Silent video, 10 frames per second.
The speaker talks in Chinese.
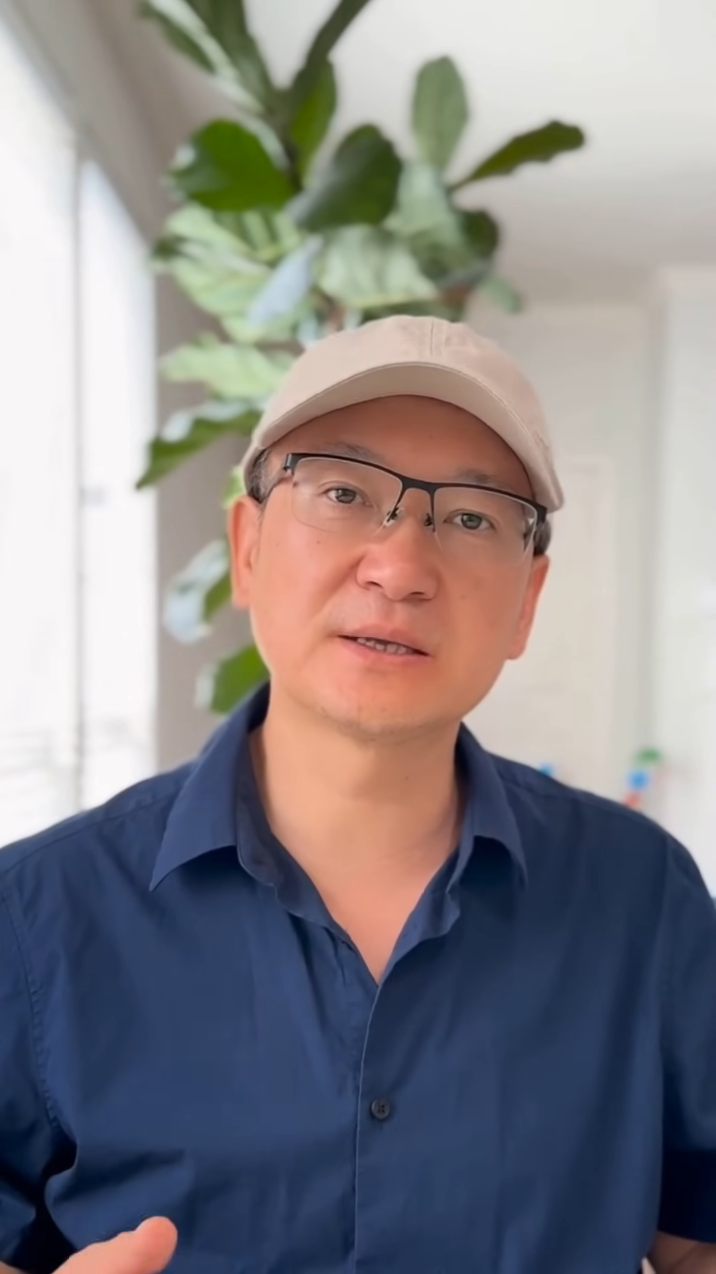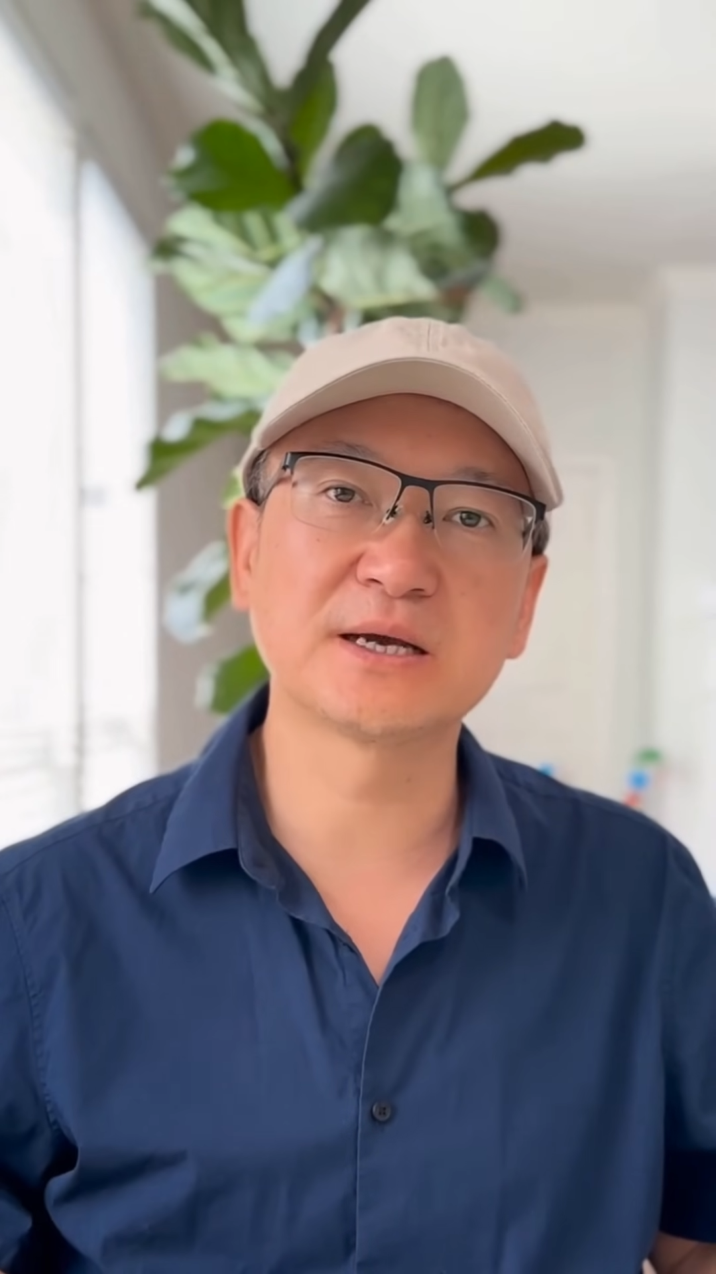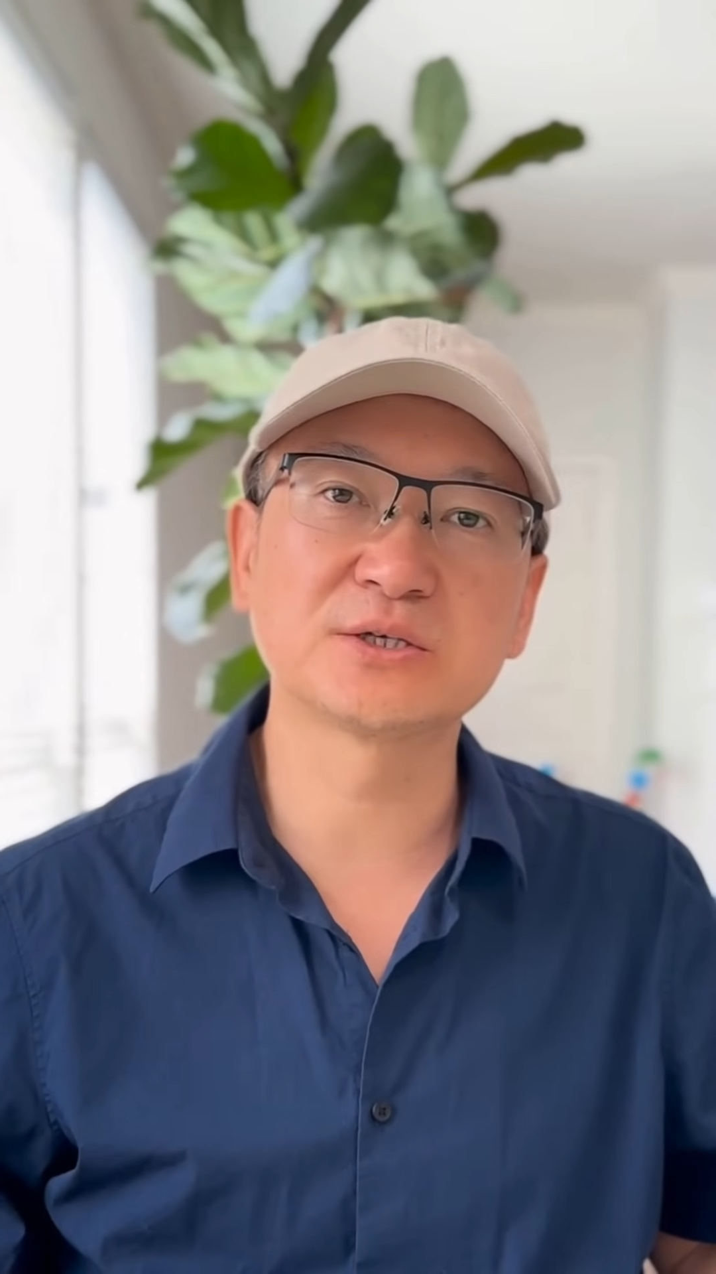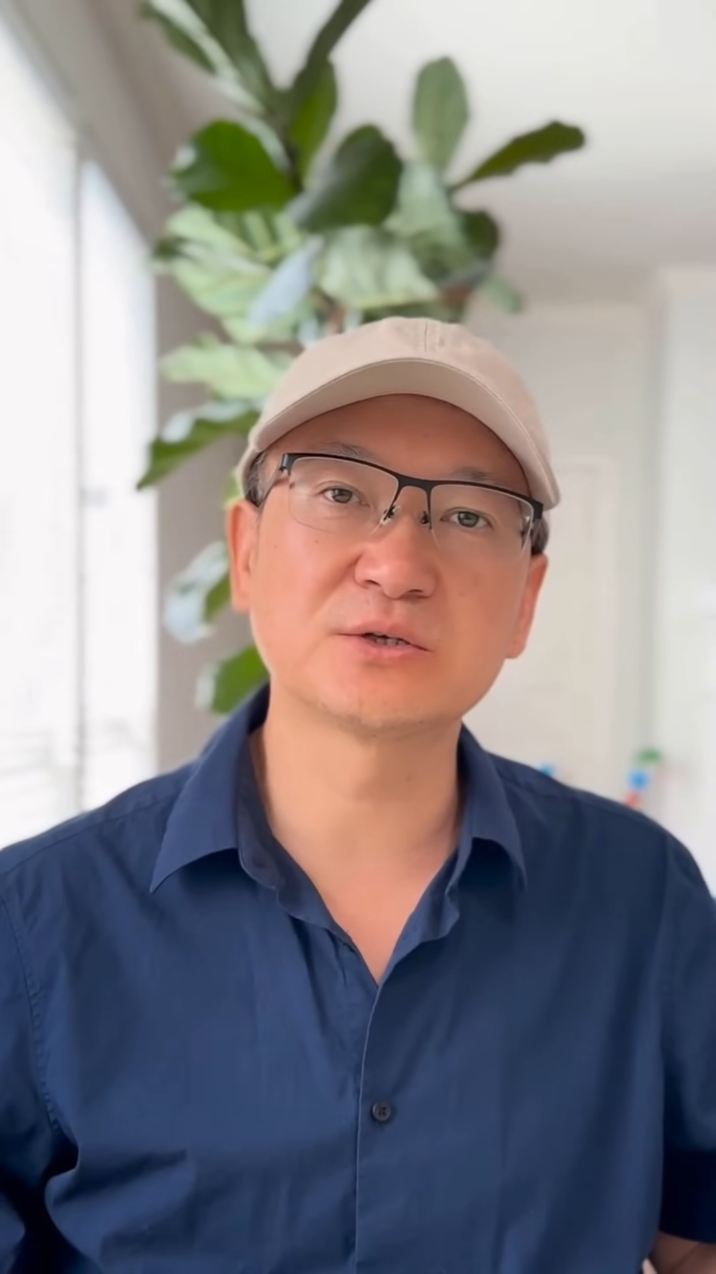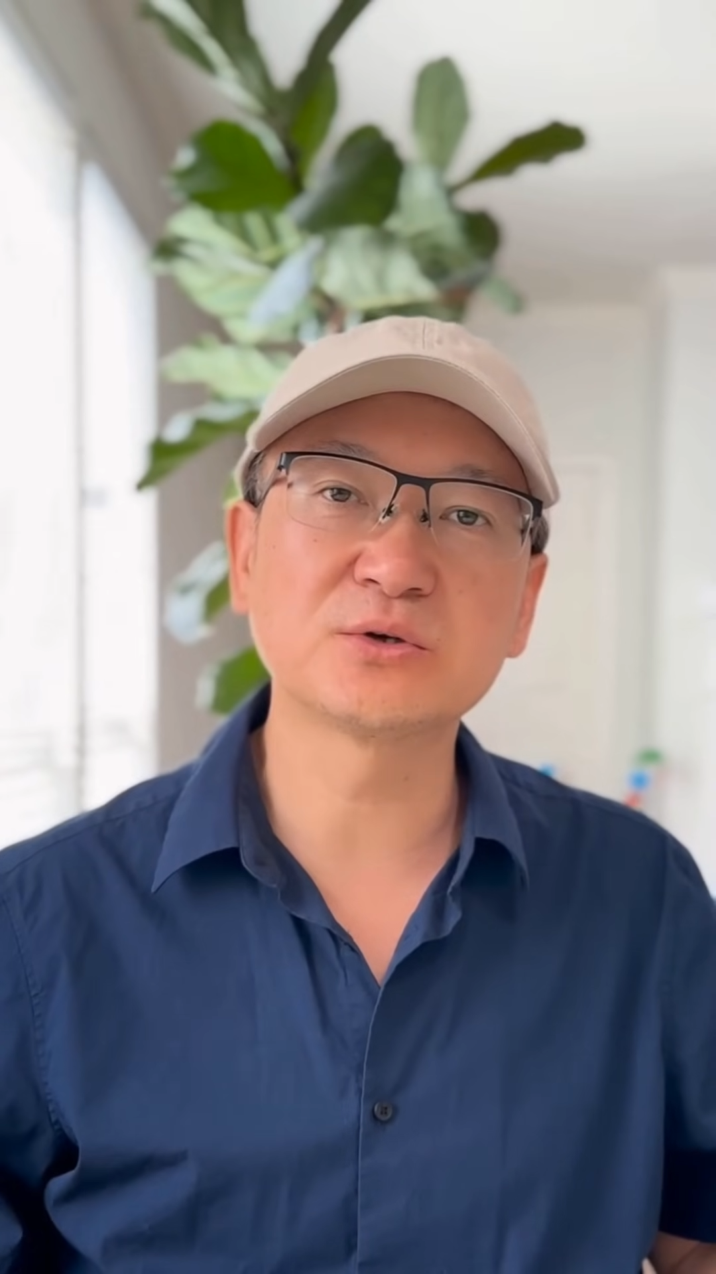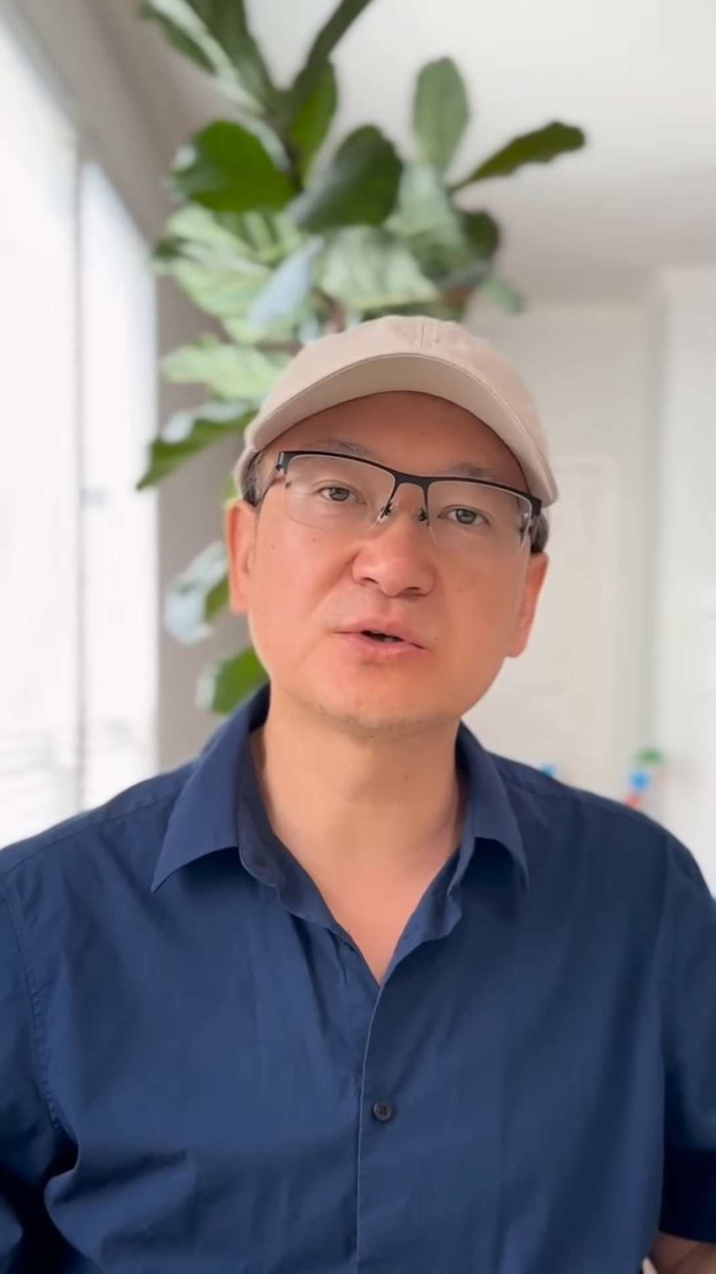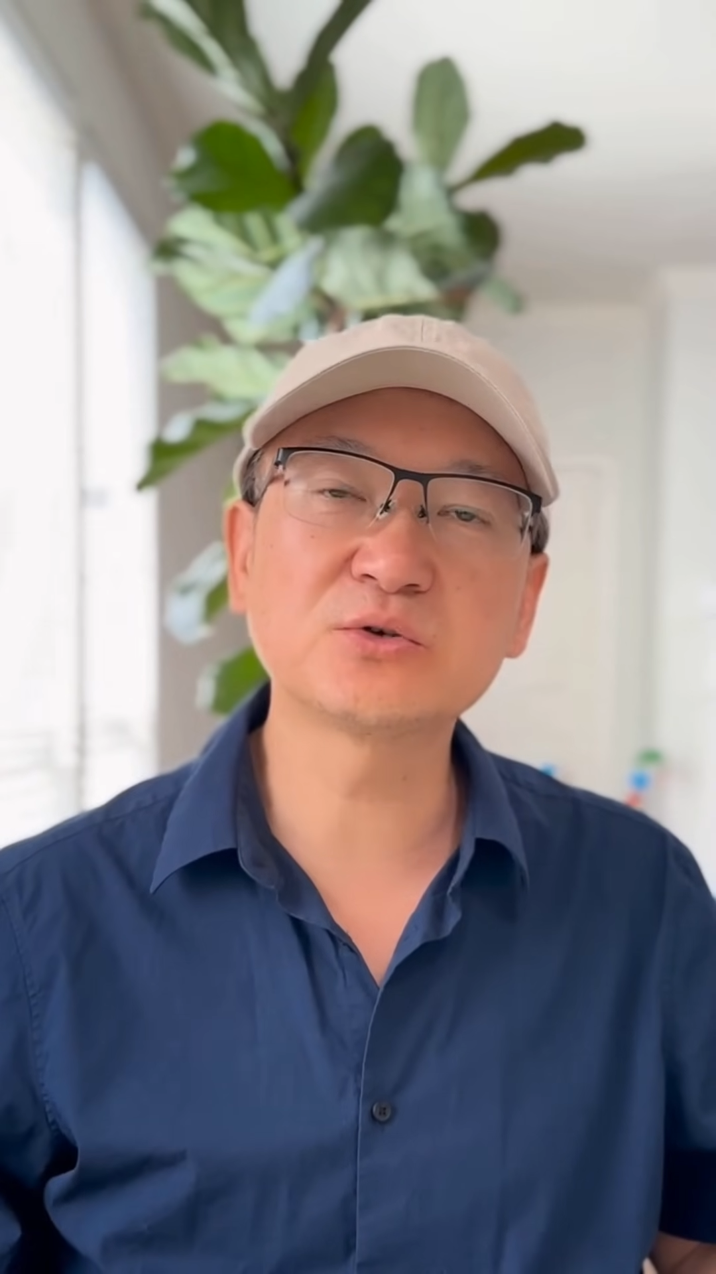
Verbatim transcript: 但是对于